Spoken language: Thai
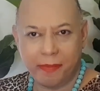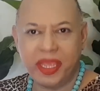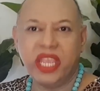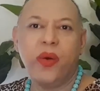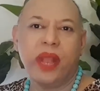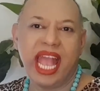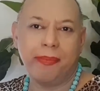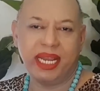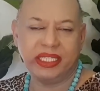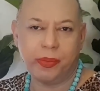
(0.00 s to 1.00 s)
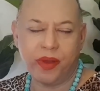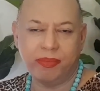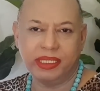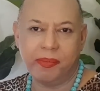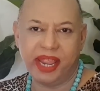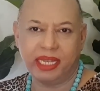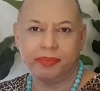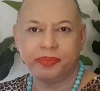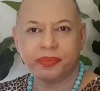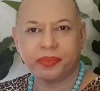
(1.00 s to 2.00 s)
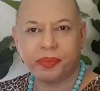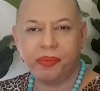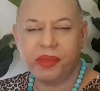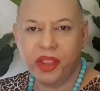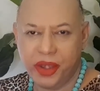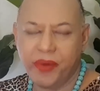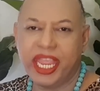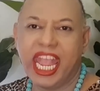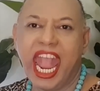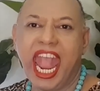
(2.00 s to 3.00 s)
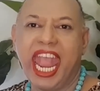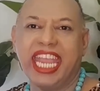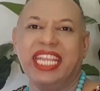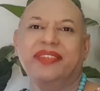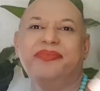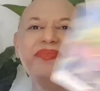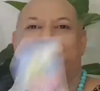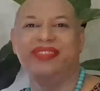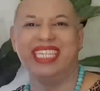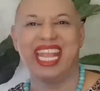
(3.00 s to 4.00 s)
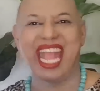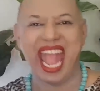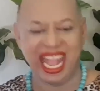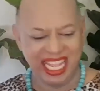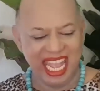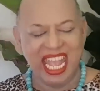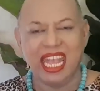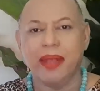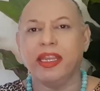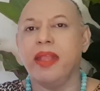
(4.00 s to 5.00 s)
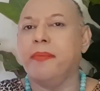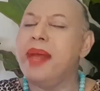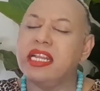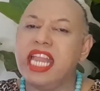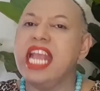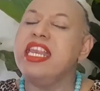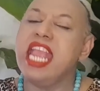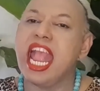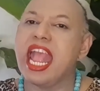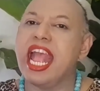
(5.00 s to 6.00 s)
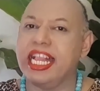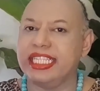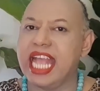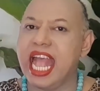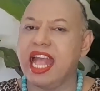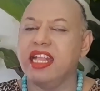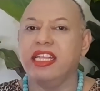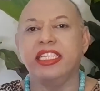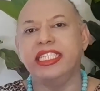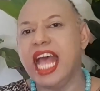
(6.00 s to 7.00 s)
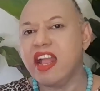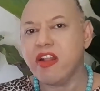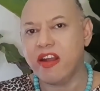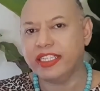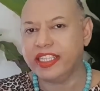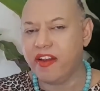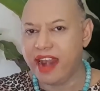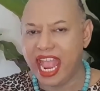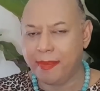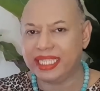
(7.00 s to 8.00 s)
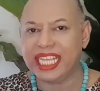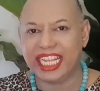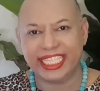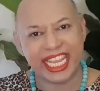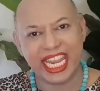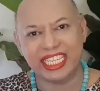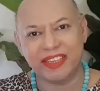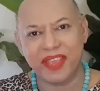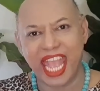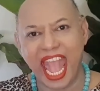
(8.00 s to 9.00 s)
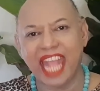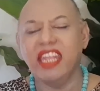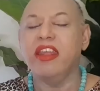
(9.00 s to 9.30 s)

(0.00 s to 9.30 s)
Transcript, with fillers: มีโอกาสประสบความสำเร็จโดยง่ายนะคะบางท่านเนี่ยอาจจะสร้างคอร์สออนไลน์ภาษาจีนใช่ไหมคะ